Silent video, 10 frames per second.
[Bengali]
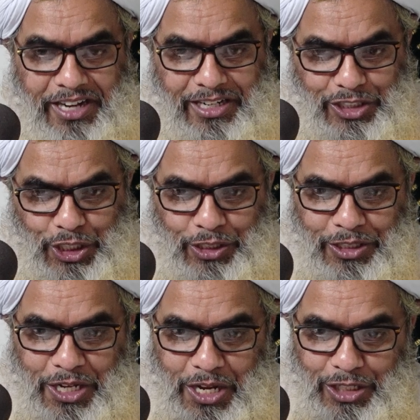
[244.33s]
টেনশন
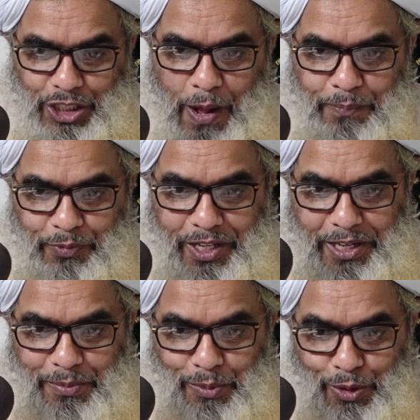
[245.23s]
সব
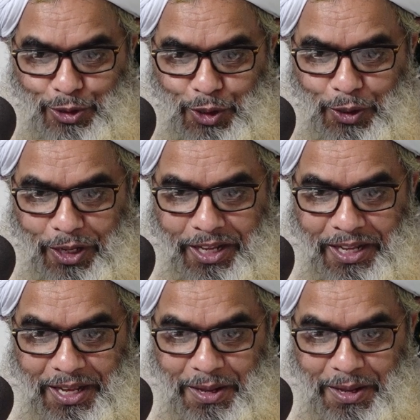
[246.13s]
থেকে মুক্ত হয়ে